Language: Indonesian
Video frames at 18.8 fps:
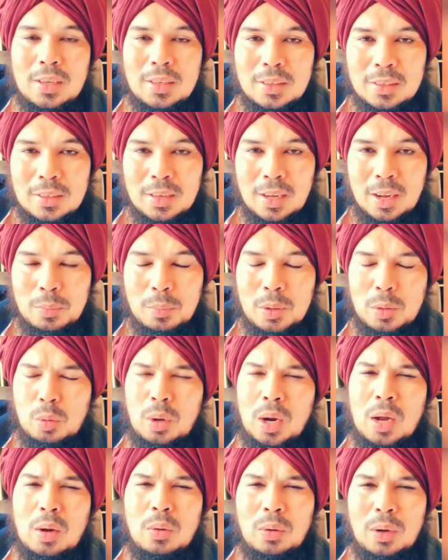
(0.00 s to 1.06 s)
pesulap yang
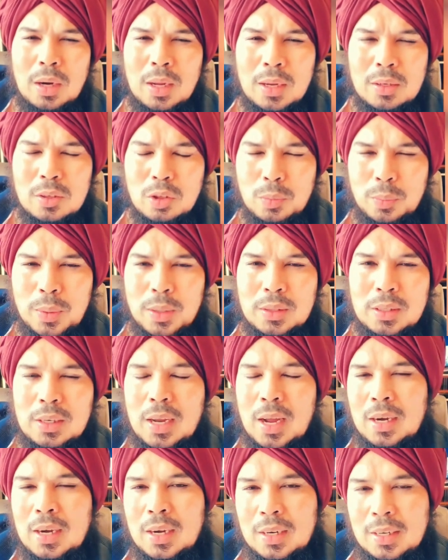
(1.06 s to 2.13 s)
begitu niat untuk melakukan
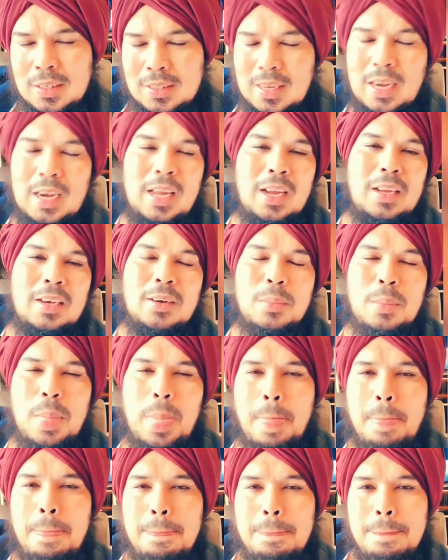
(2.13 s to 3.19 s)
dengan adegan
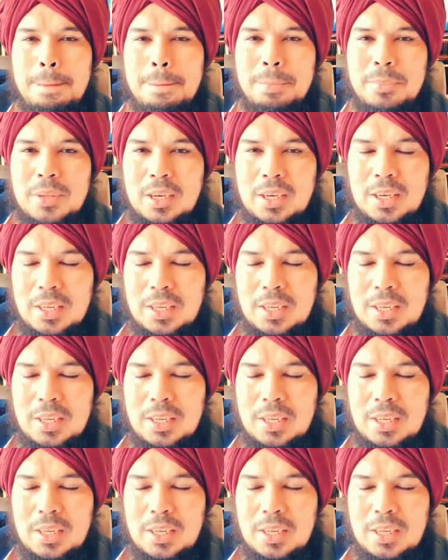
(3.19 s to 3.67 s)
seperti itu,